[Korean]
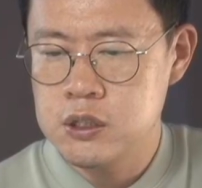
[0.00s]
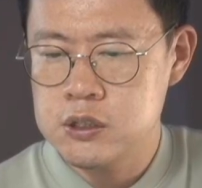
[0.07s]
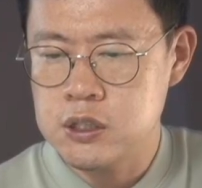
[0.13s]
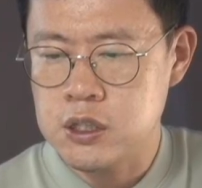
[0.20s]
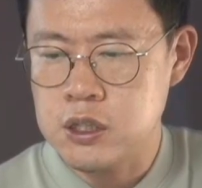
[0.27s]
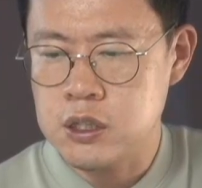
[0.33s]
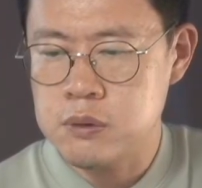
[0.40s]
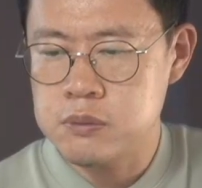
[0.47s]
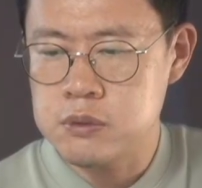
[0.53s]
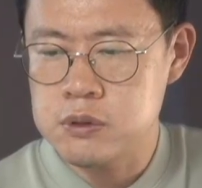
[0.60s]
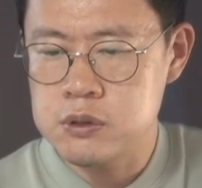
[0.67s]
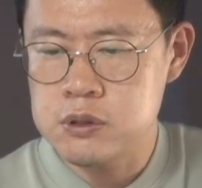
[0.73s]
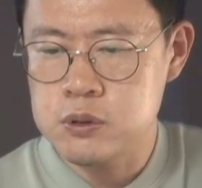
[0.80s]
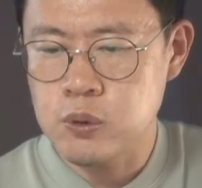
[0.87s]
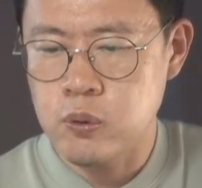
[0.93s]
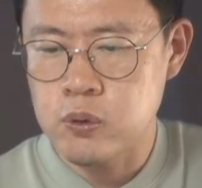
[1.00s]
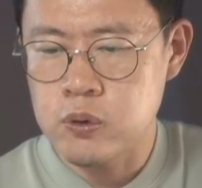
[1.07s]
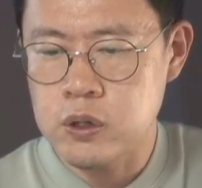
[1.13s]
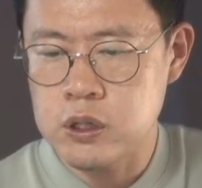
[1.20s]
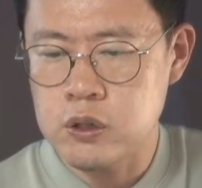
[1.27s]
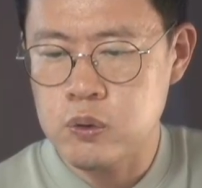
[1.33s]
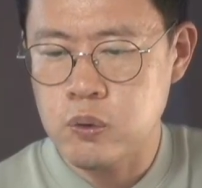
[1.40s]
사람들을
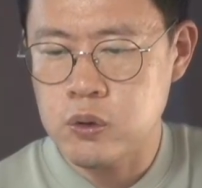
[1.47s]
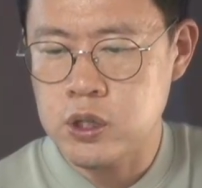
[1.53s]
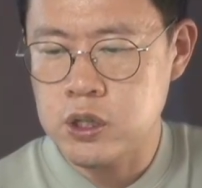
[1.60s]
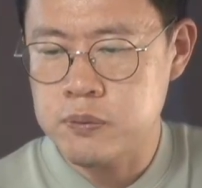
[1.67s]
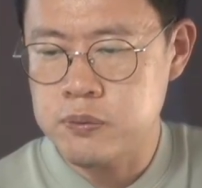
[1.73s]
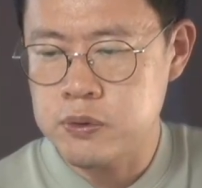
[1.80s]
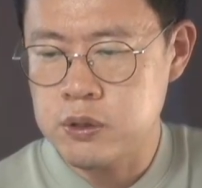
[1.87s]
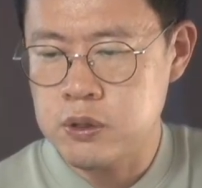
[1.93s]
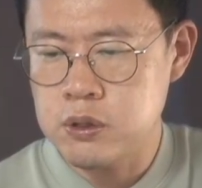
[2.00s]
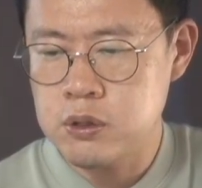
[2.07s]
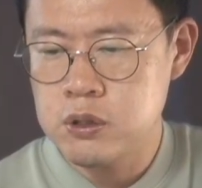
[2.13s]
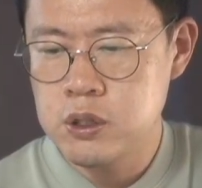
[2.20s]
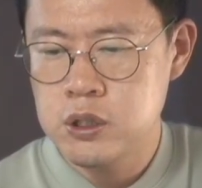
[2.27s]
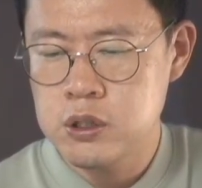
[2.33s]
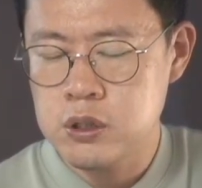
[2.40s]
독려하는 동기부여,